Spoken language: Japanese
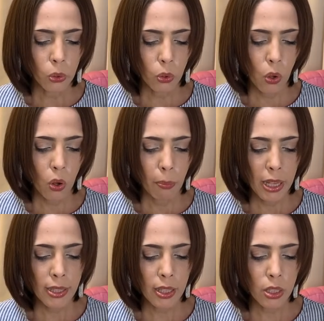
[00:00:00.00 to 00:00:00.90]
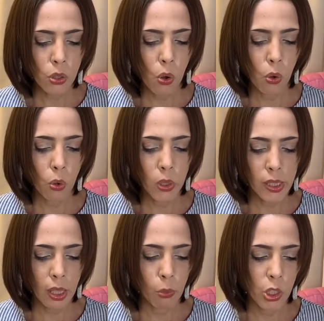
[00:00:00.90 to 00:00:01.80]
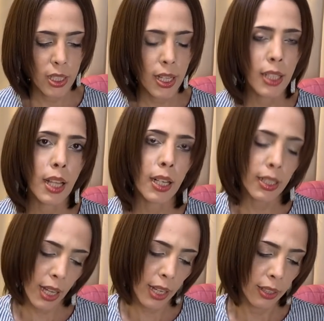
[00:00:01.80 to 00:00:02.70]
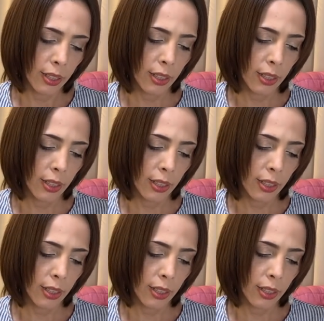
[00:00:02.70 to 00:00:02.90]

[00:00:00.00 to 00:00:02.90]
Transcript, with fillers: と摩擦を起こしても仕方がない。